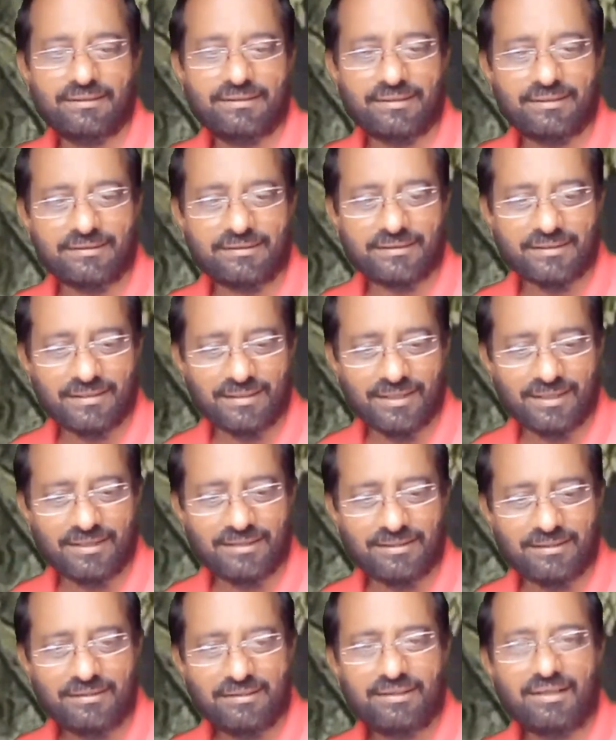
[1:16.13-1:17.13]
எடுத்துக்கலாம்
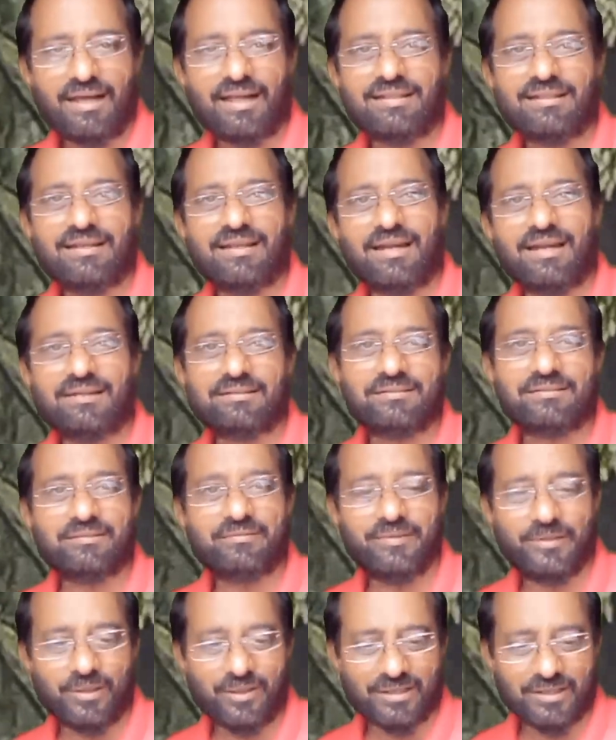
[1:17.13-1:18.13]
அதெல்லாம் அடுத்த
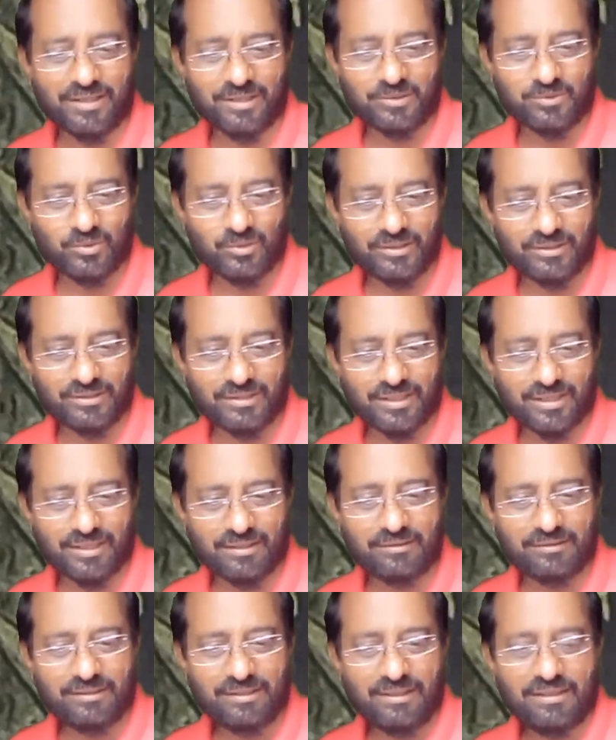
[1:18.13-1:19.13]
வீடியோவில் நான்
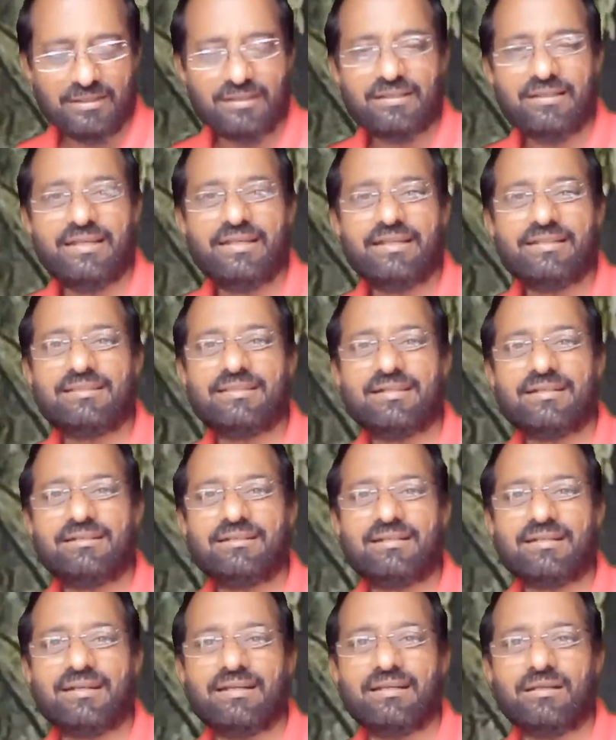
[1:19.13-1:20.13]
சொல்லித்தரேன்
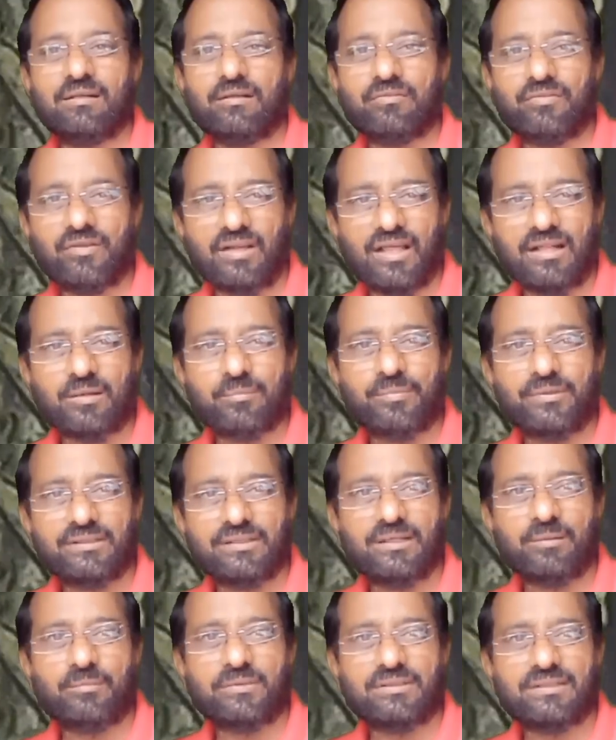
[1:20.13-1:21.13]
கீத்தர்ன்ற ஃப்ளாரை
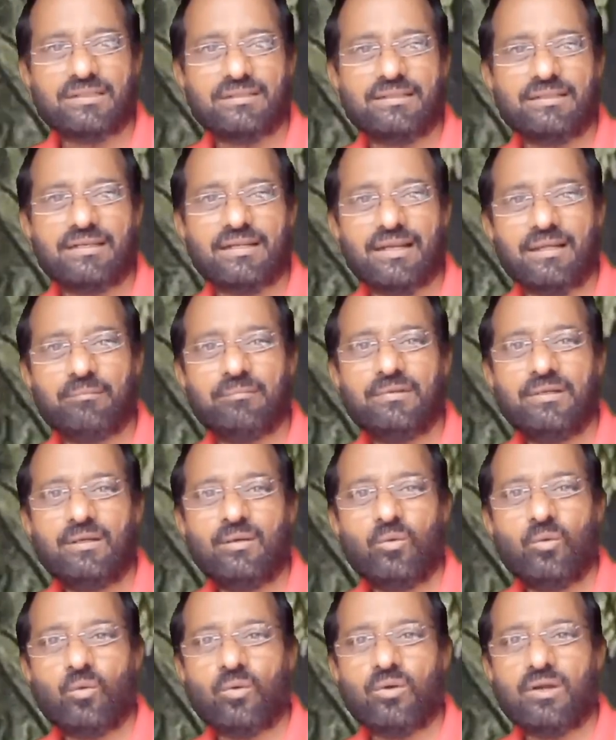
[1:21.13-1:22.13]
பற்றி நம்ம சந்திக்கலாம்
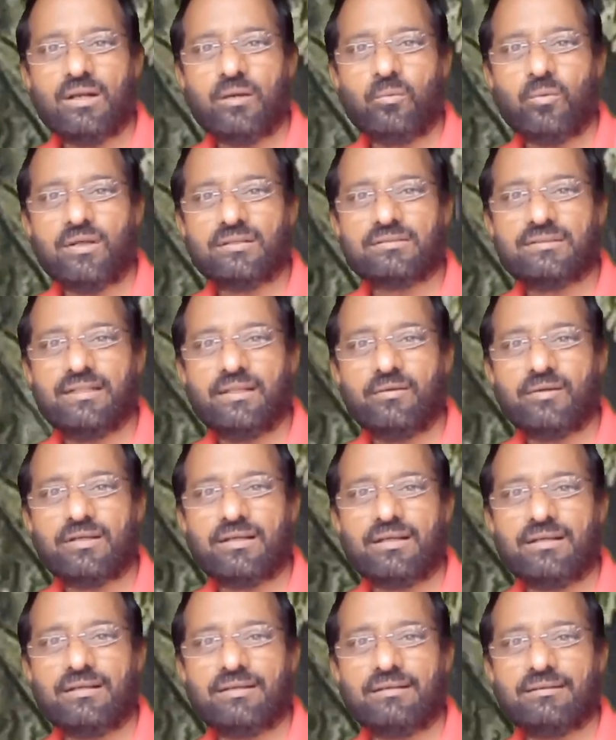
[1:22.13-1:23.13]
உங்கள் வாசுதேவ
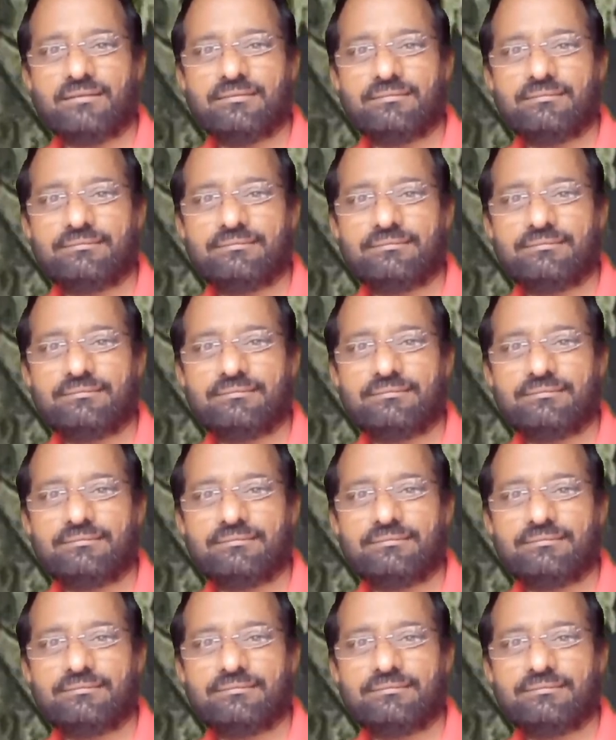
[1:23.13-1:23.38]
கண்ணன்